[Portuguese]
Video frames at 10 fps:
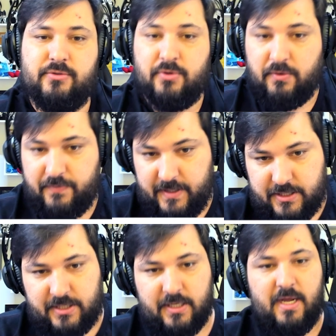de
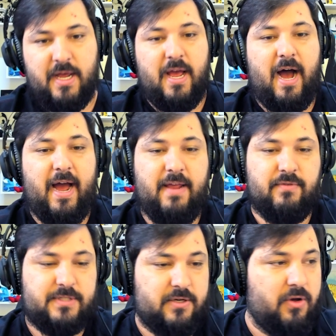convite? Aí
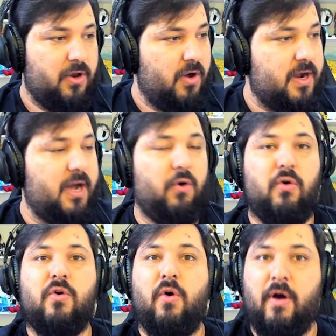você coloca
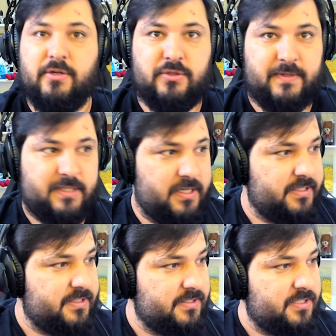o código, vai estar na
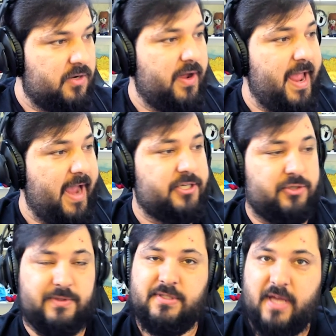descrição,
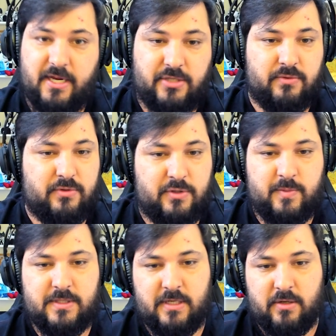Action Stations
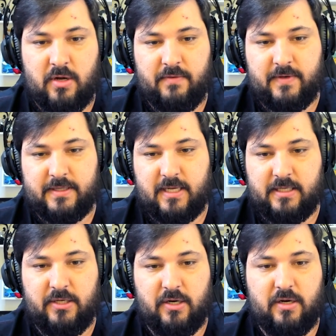2019, vai estar
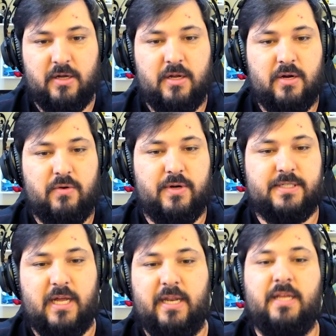aqui, ó
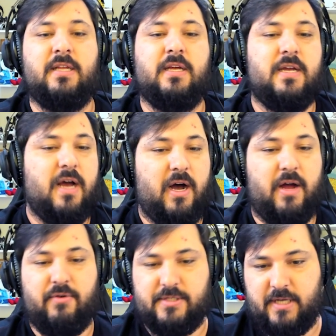coisa linda.
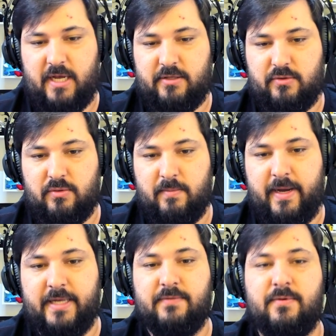Ah, eu aceito tudo
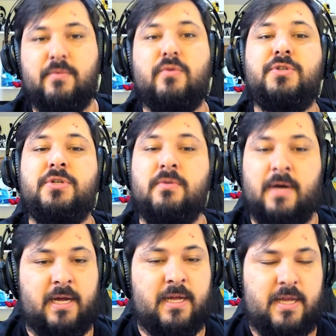mais e vamos
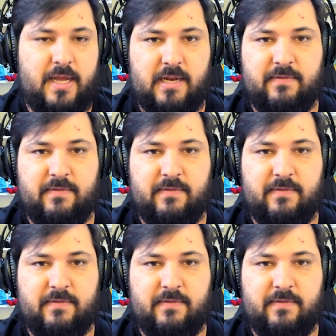continuar. Ele